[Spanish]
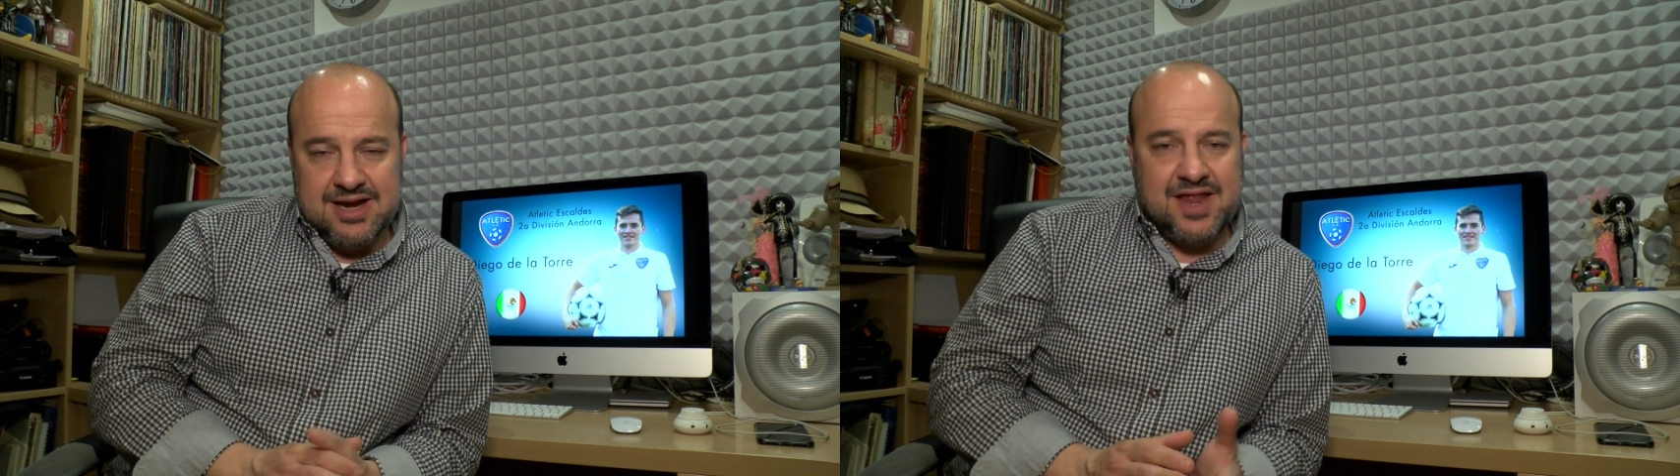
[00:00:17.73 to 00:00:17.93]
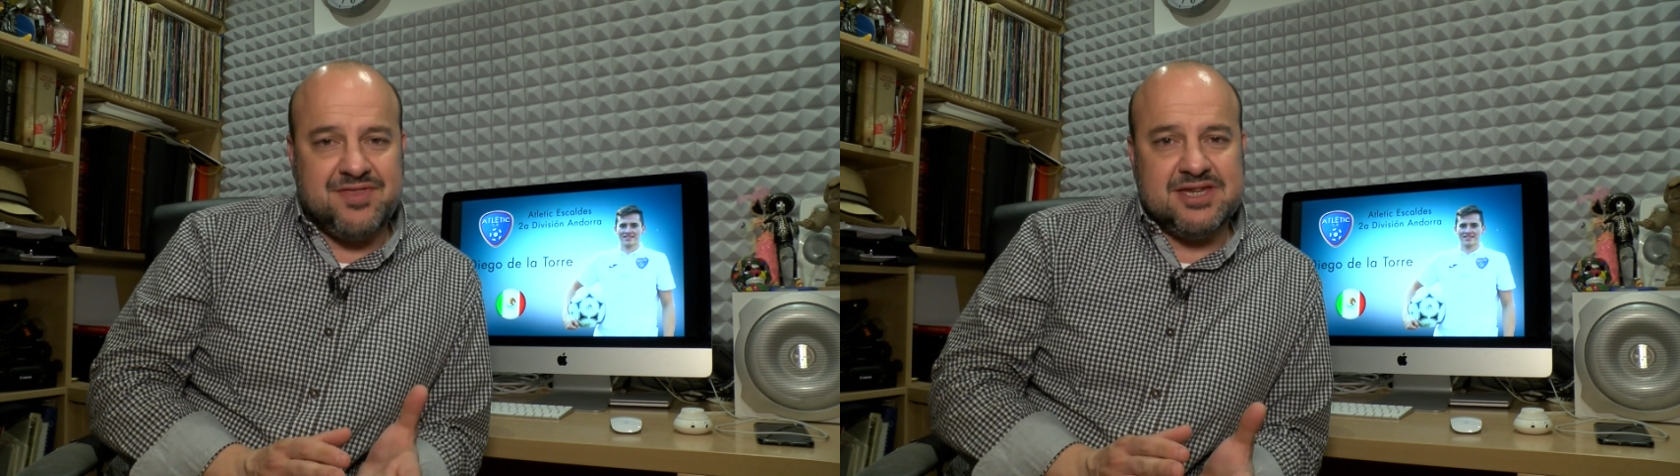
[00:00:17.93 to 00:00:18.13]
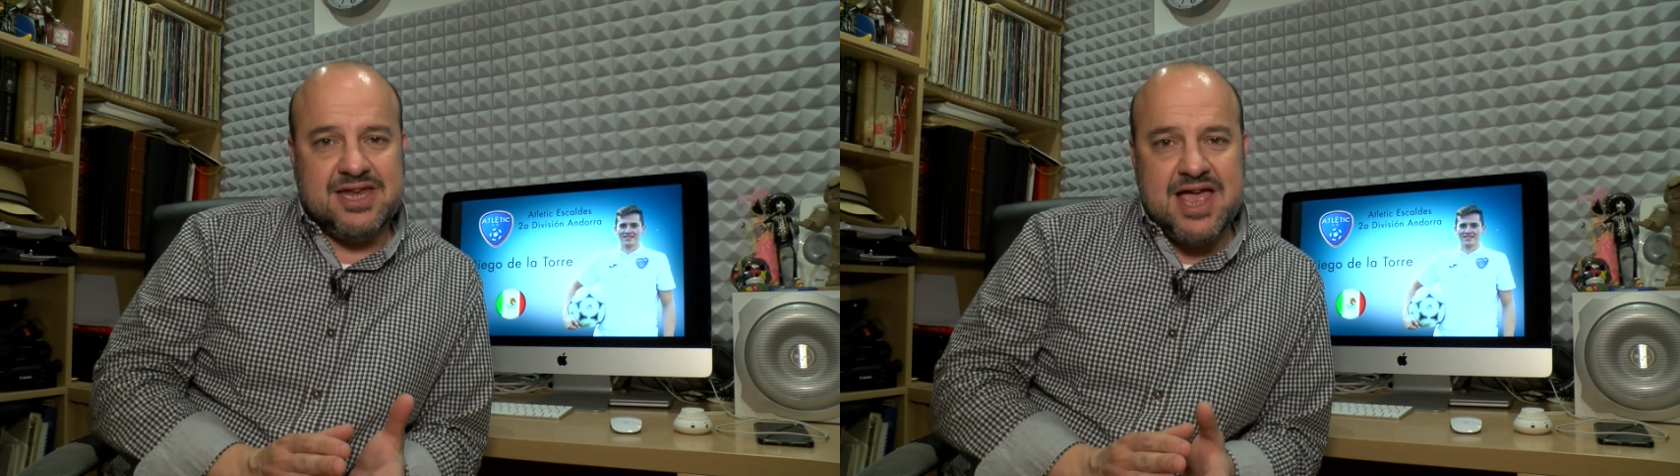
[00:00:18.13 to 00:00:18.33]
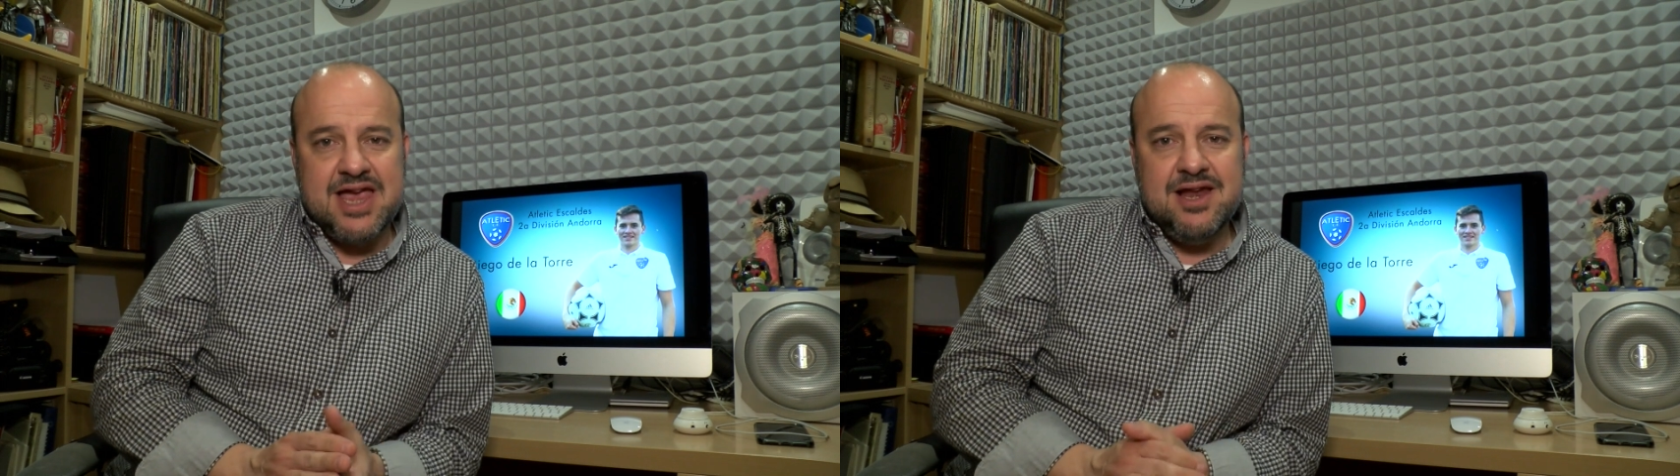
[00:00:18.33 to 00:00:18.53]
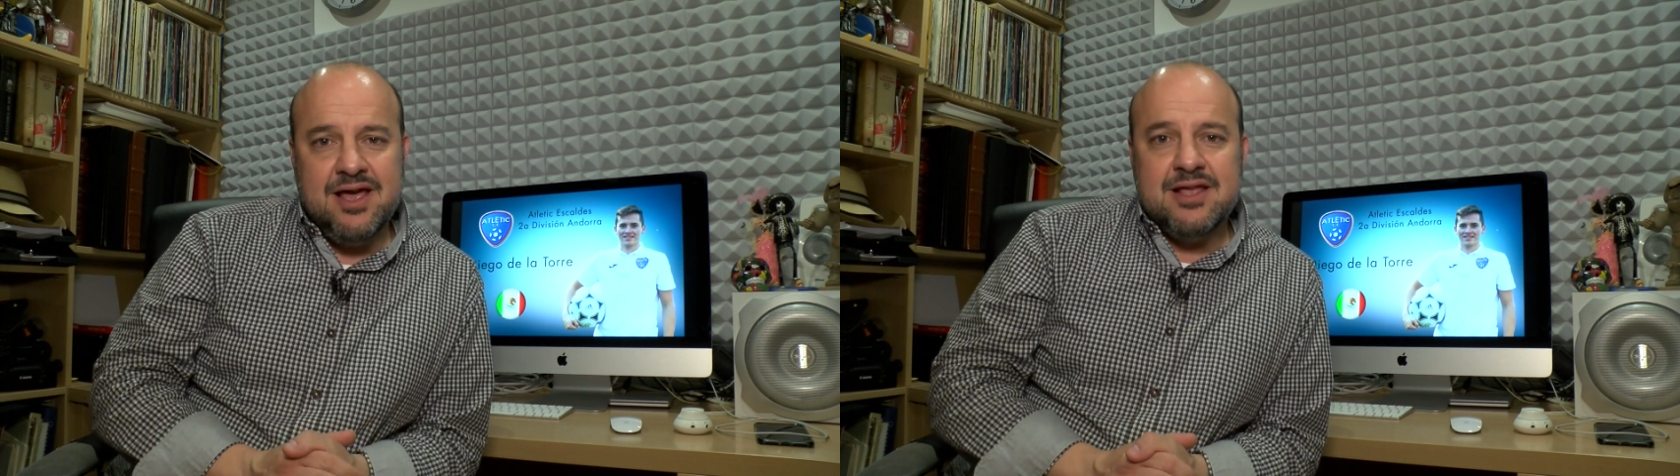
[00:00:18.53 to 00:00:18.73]
Gracias a
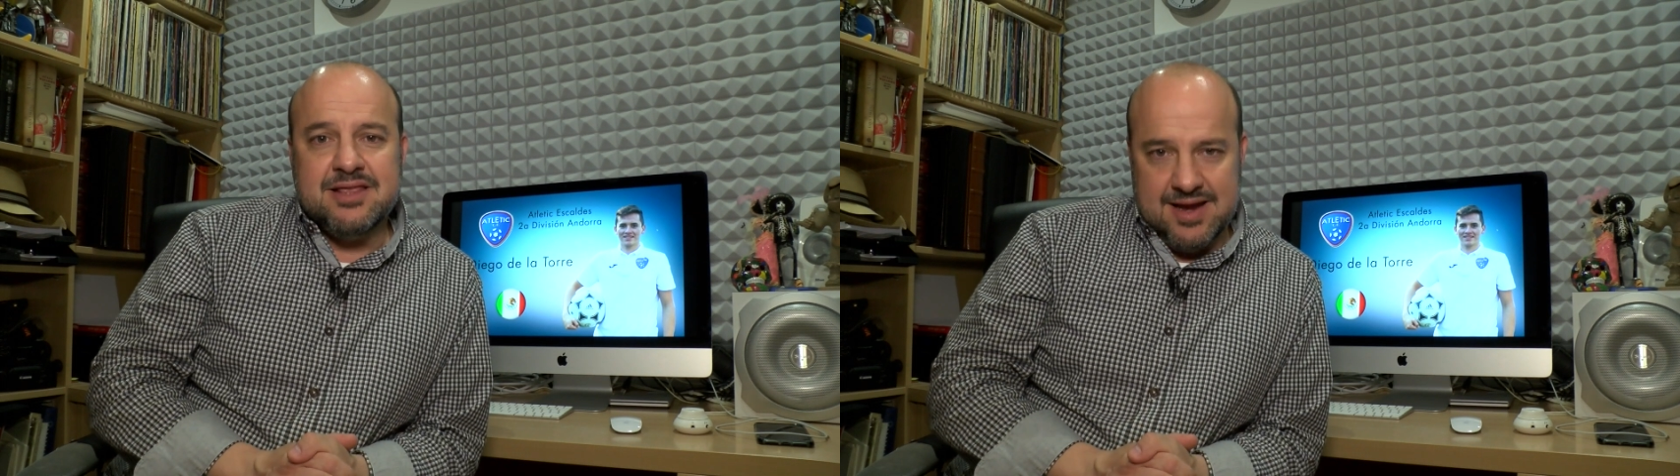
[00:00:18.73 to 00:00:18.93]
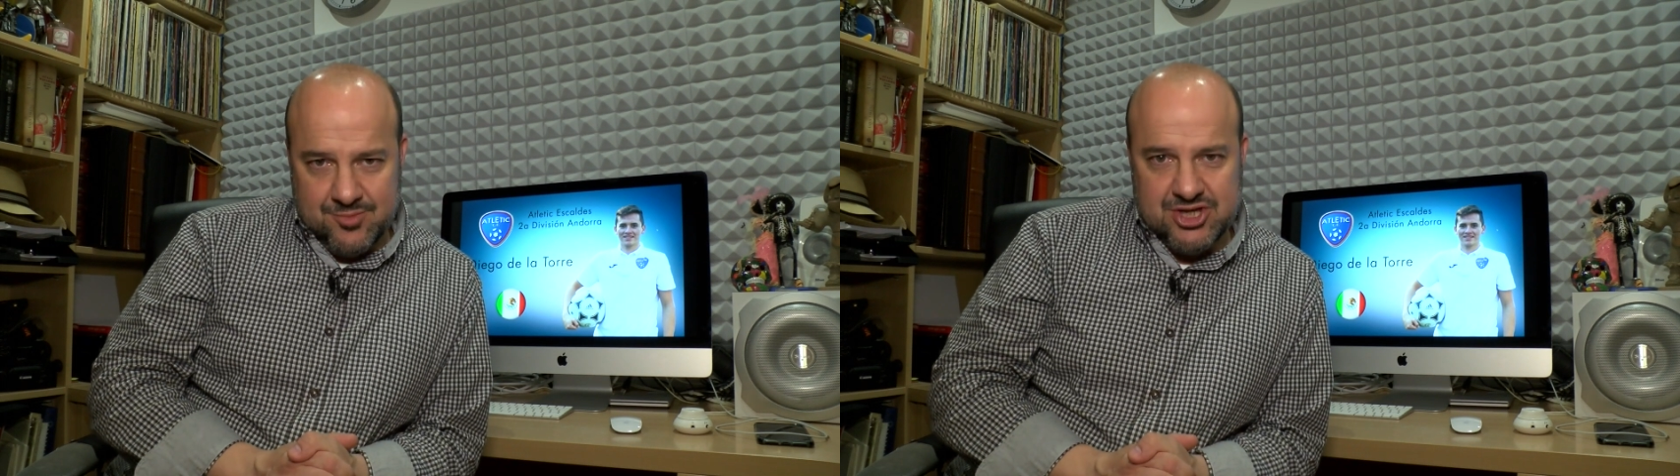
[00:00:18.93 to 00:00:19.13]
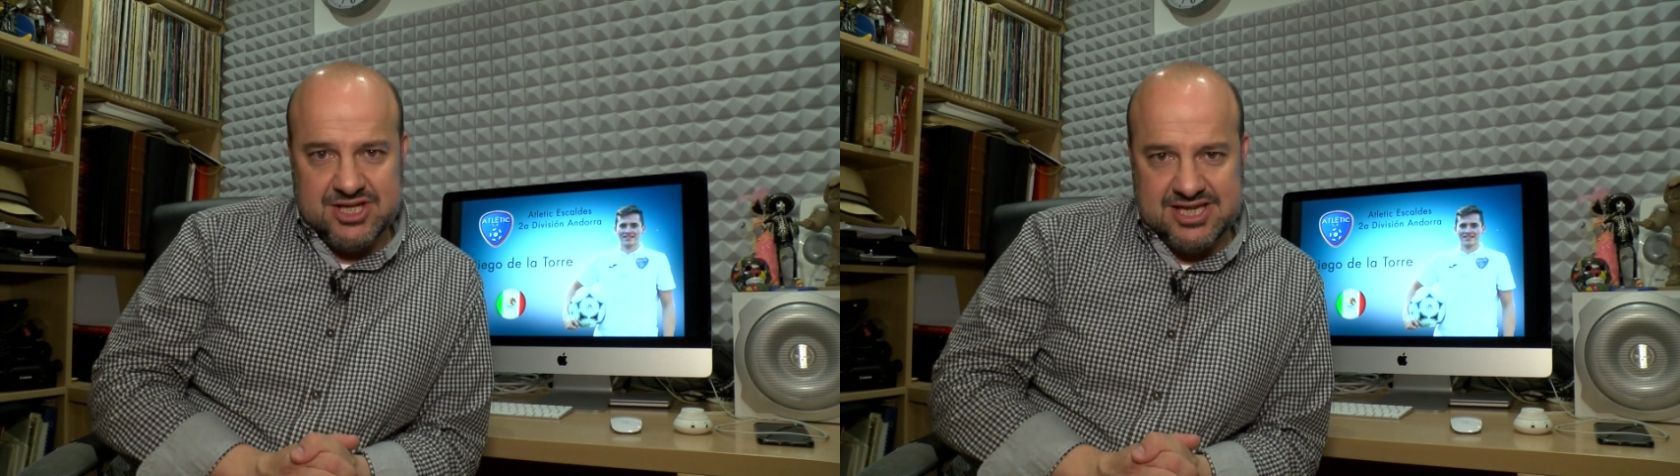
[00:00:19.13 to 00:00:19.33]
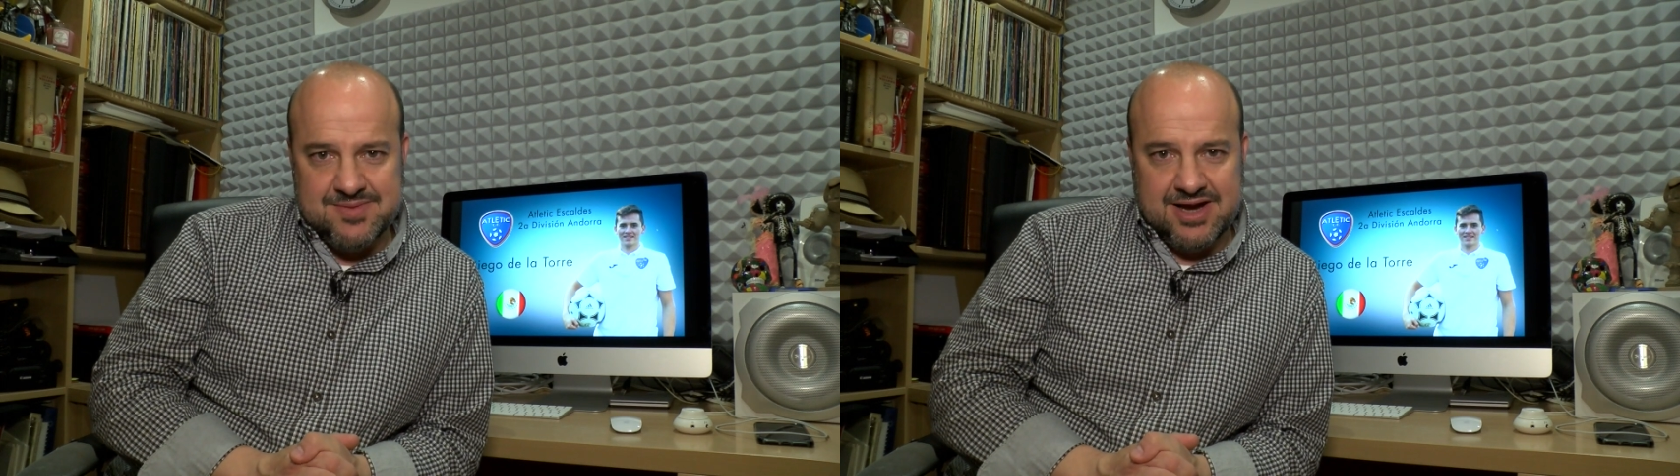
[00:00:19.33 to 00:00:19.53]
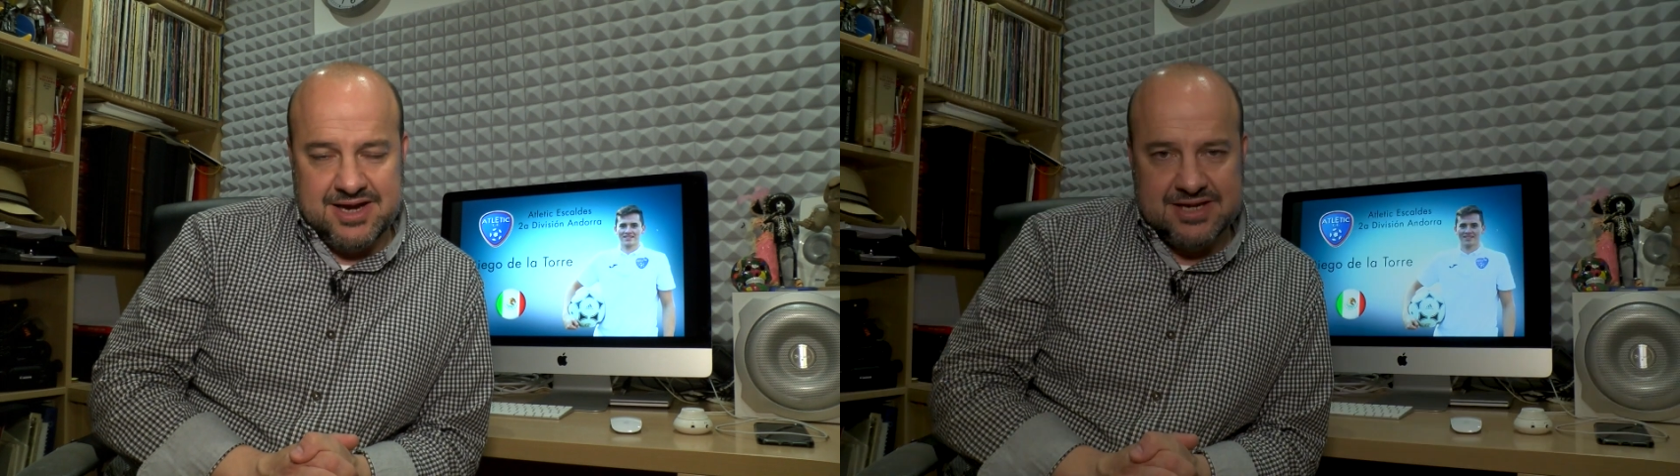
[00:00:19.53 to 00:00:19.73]
Jair tenemos estas
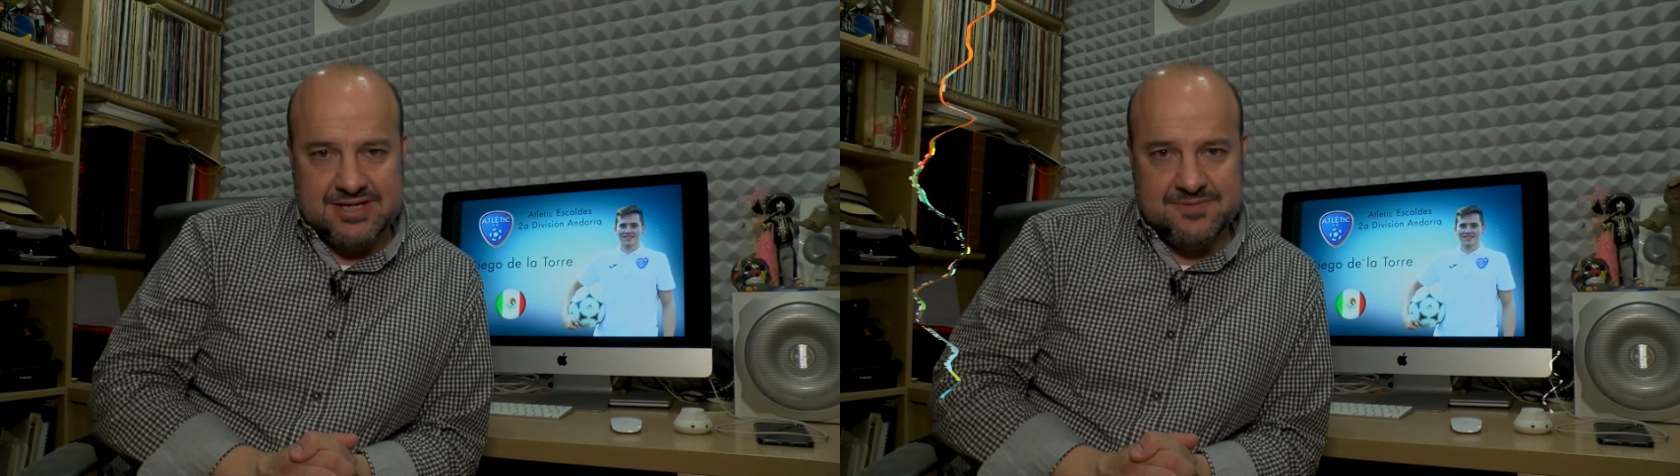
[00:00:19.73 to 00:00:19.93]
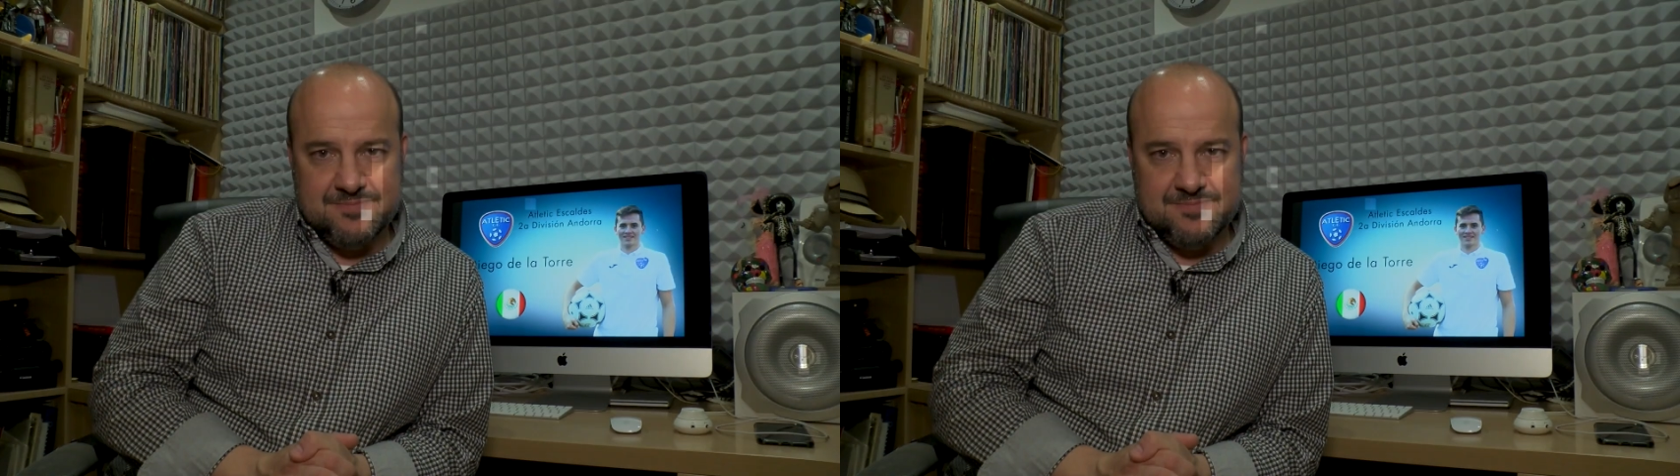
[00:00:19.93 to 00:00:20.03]
imágenes.